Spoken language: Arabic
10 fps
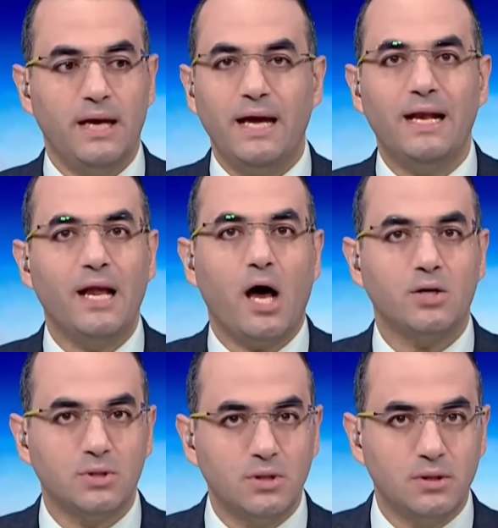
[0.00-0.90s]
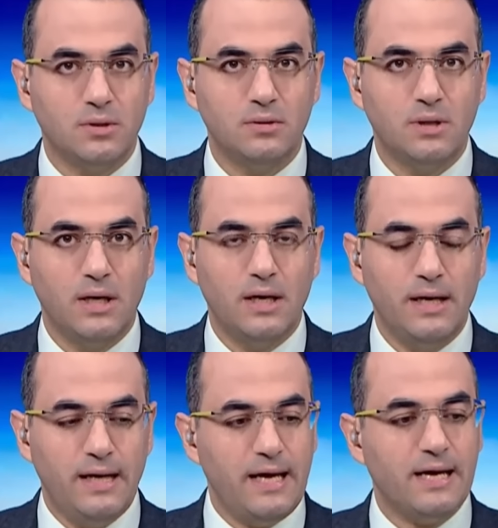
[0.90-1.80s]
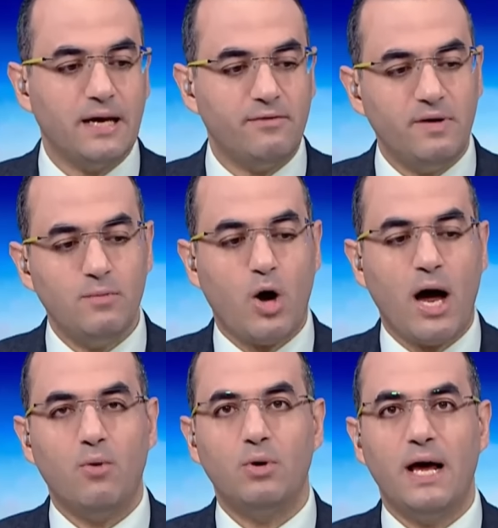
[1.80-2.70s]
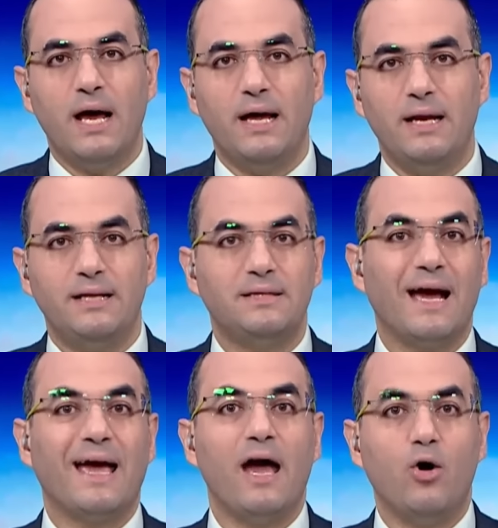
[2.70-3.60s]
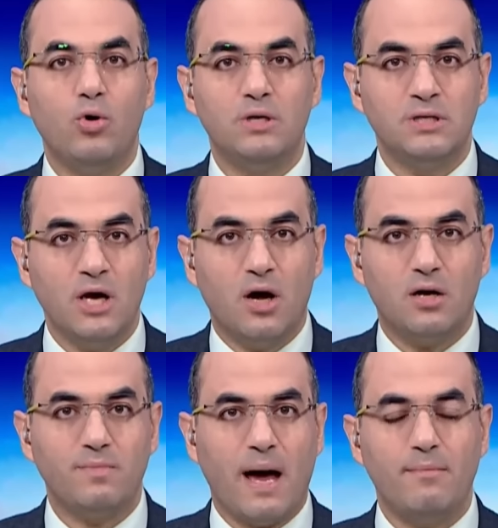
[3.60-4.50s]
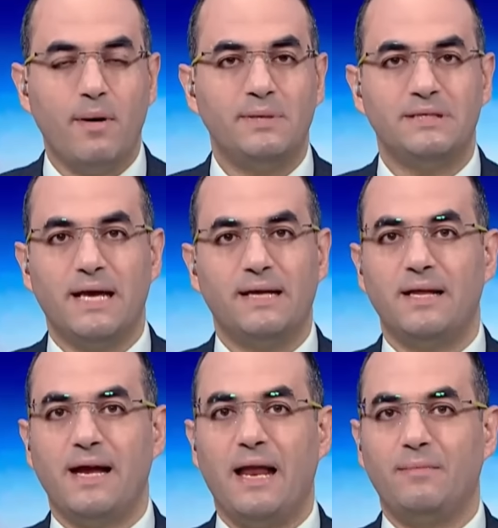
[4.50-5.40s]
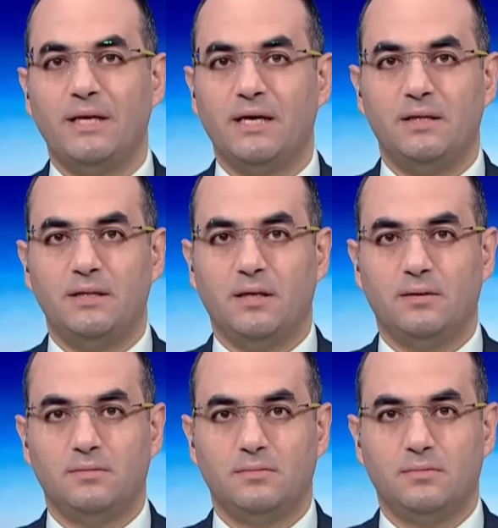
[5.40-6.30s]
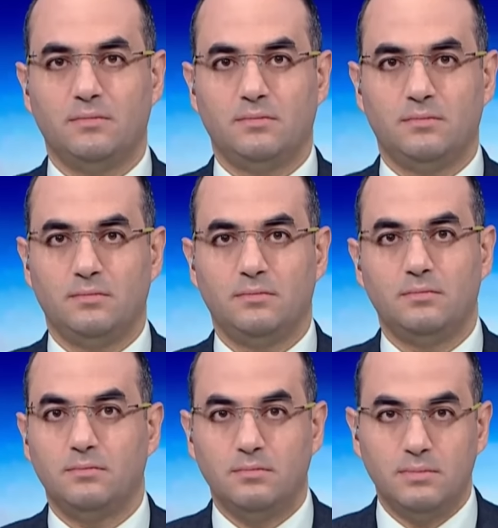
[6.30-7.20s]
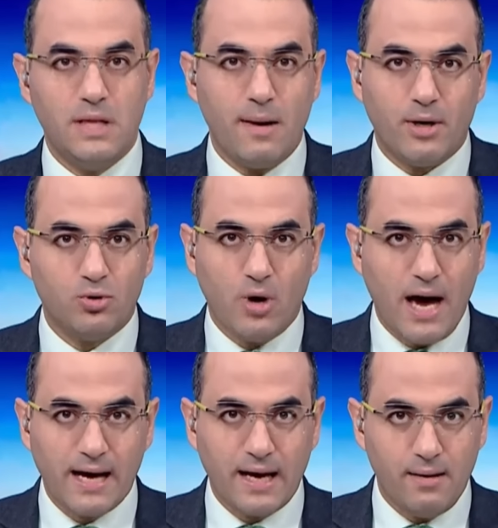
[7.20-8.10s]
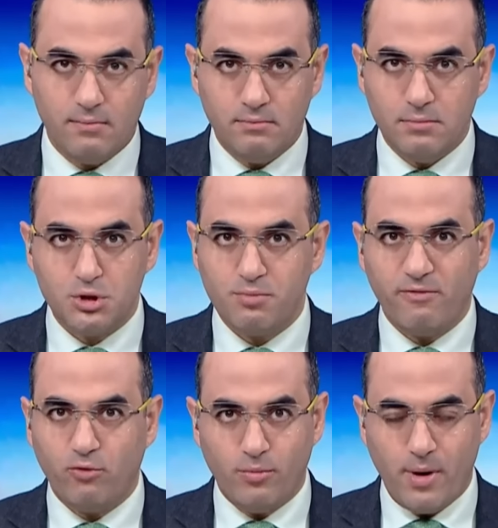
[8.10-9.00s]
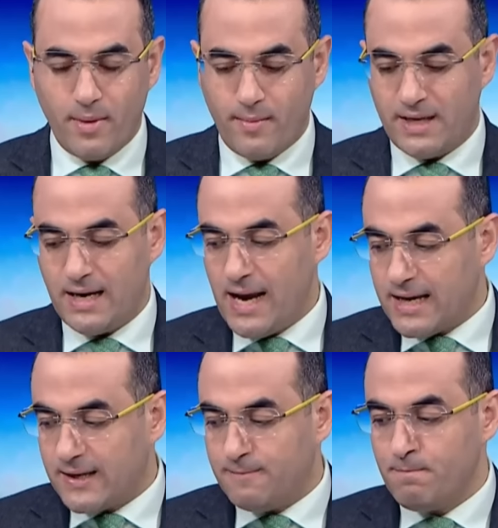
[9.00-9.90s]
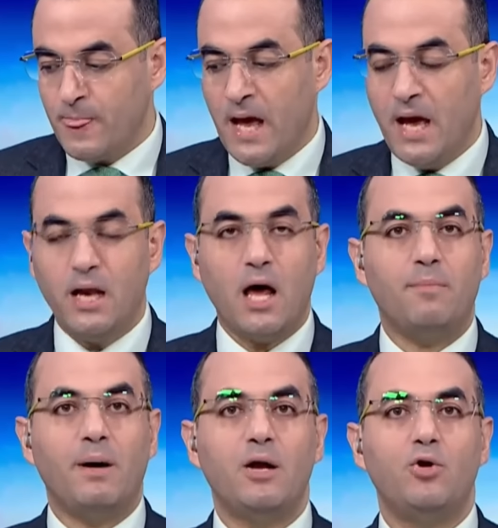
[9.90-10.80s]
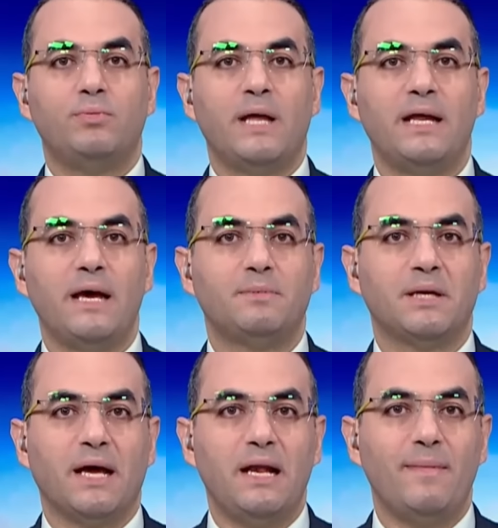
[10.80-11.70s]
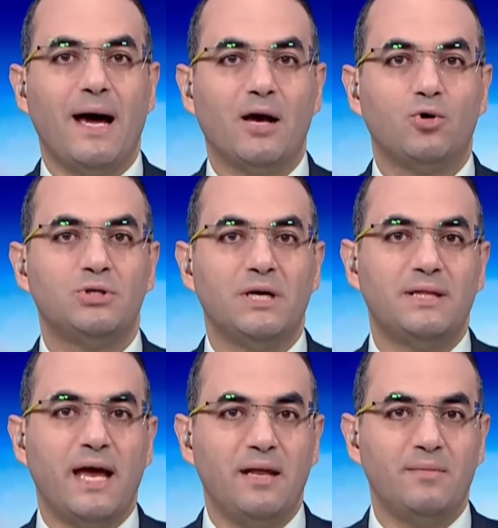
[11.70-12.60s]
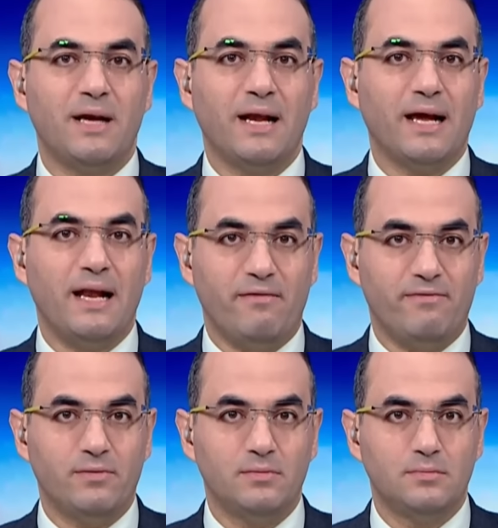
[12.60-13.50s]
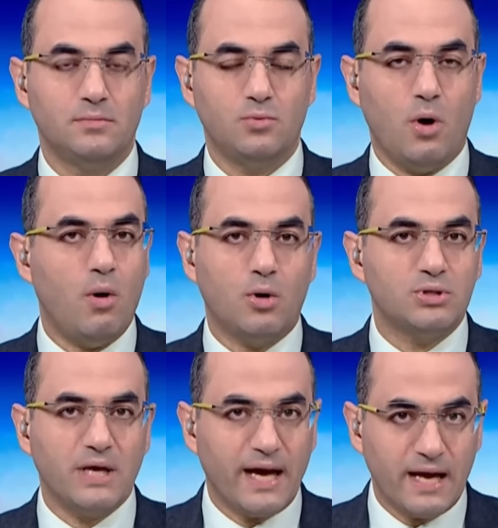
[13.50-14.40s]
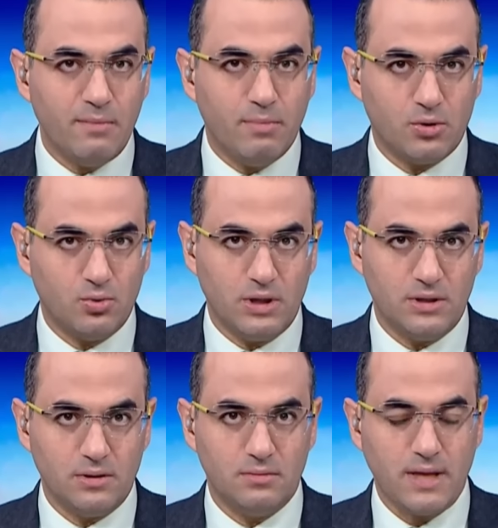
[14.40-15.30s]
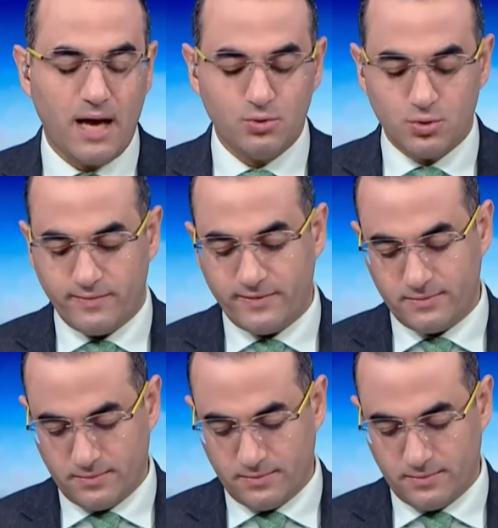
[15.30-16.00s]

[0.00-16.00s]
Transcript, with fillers: ايه اللي حاصل ليه كان في محاولة لتجاهل زيارة محمد بن زايد للعالمين الجديدة ده برضو حاجة مش مفهومة بأمانة لكن الأخبار اللبنانية بتتكلم على جزء تاني من الخلاف وهو جزء غريب برضو جدا تعال نشوف